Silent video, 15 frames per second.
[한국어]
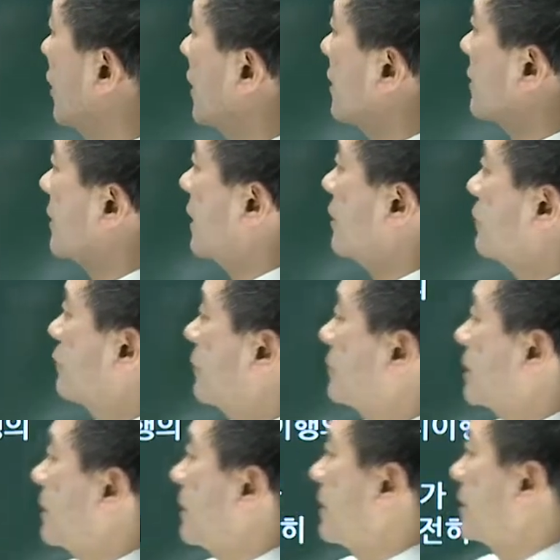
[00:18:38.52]
행사할 수
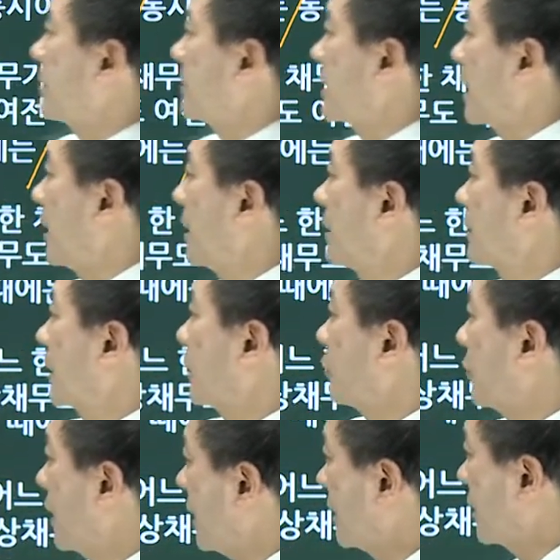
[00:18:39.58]
없다. 맞습니다. 나도
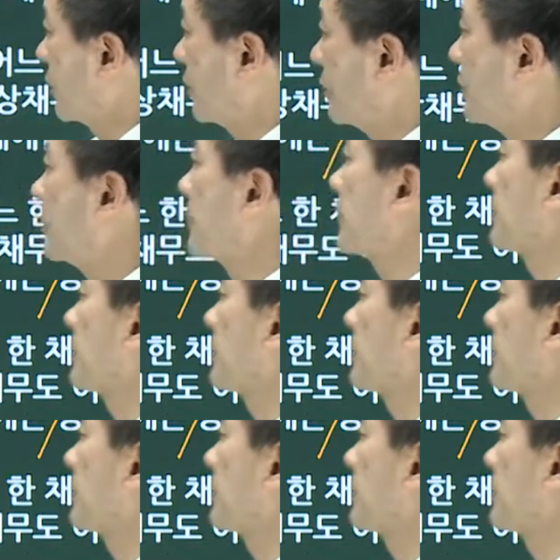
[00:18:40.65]
해야 돼요.